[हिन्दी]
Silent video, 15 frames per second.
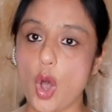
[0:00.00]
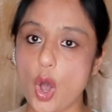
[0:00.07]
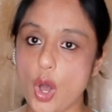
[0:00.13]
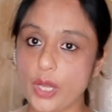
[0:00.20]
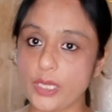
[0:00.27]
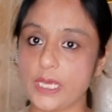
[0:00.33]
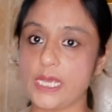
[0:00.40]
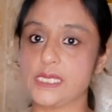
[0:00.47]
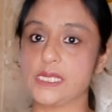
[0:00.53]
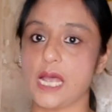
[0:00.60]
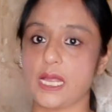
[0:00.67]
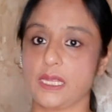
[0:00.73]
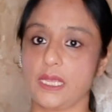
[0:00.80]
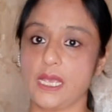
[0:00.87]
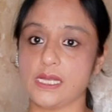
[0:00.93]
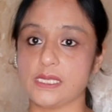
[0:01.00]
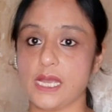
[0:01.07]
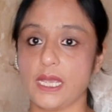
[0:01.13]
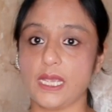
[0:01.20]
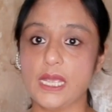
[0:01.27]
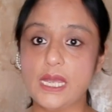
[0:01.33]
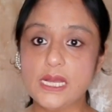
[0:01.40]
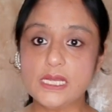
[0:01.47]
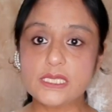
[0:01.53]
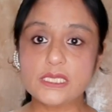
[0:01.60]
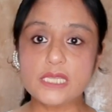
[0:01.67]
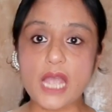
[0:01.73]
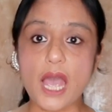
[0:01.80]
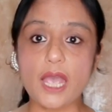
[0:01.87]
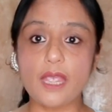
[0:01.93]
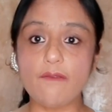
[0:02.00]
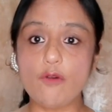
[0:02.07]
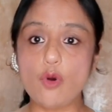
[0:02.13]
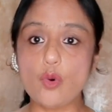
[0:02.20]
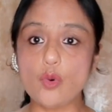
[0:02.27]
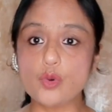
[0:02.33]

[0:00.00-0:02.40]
और के साथ किया जाए चाहे वो